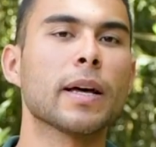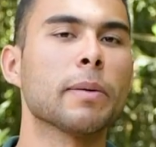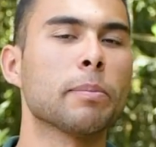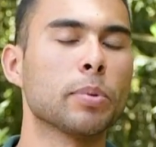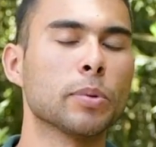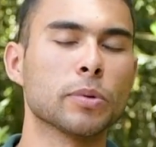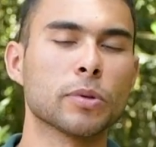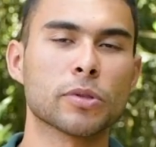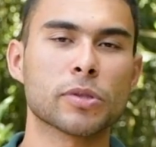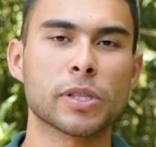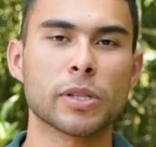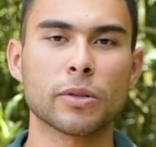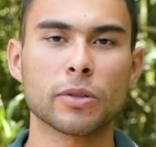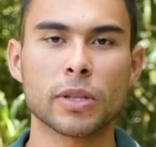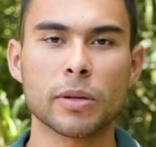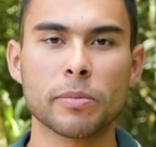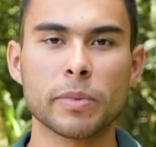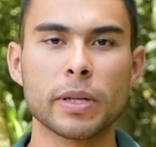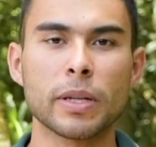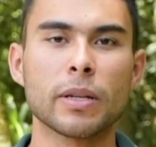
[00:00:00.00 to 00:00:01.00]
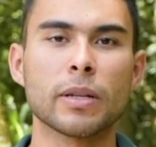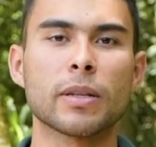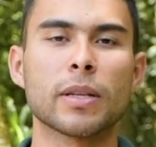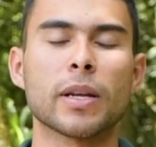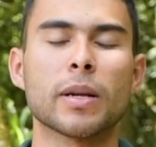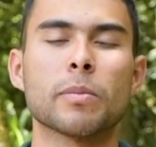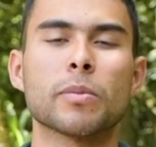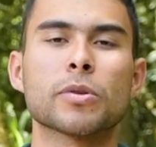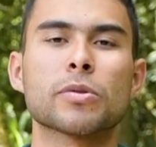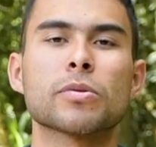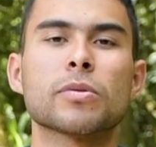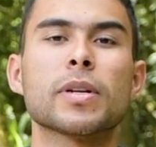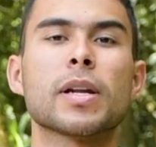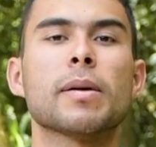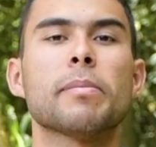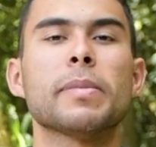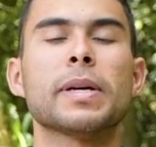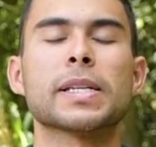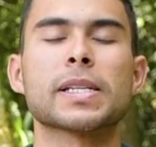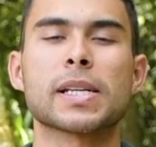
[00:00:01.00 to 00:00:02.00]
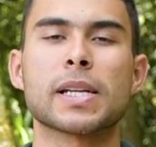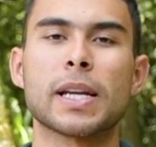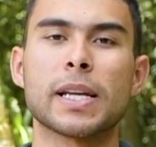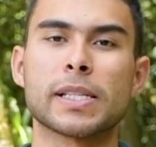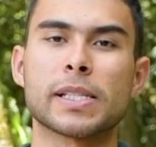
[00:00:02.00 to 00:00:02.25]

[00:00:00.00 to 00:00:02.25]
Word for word: de 0.5 también. Tenemos una mezcla